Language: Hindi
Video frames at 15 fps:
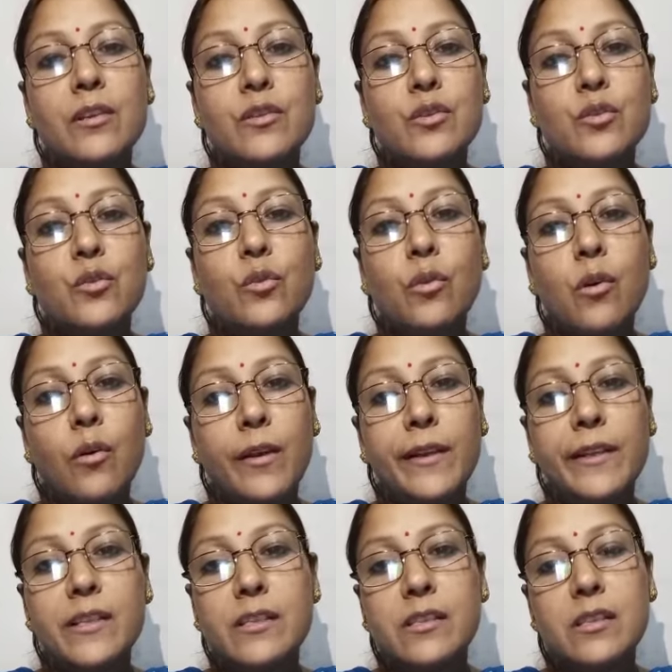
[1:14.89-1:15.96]
जो
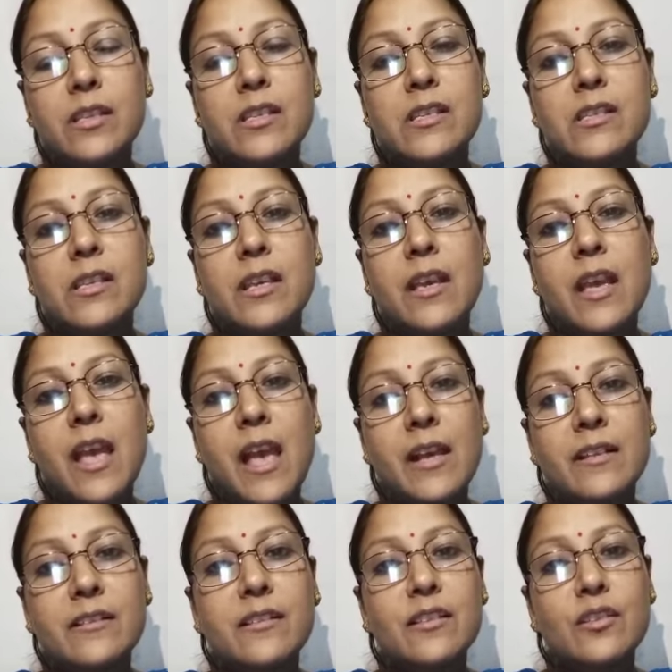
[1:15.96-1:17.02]
ऑयली स्किन से
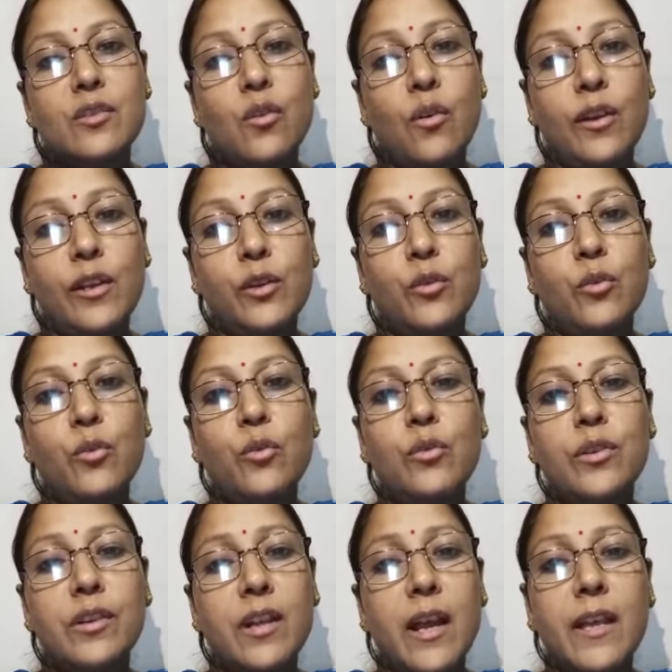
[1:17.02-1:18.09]
एक्सेस ऑयल को
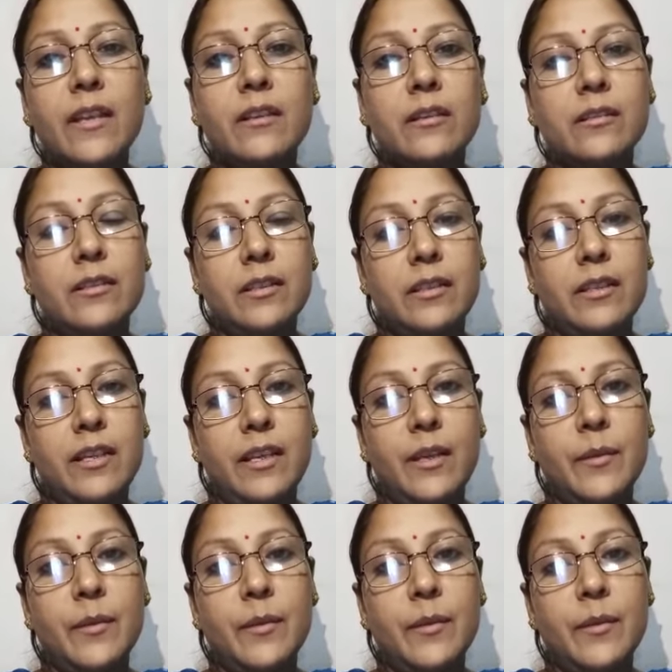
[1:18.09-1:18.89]
ड्राई करते थे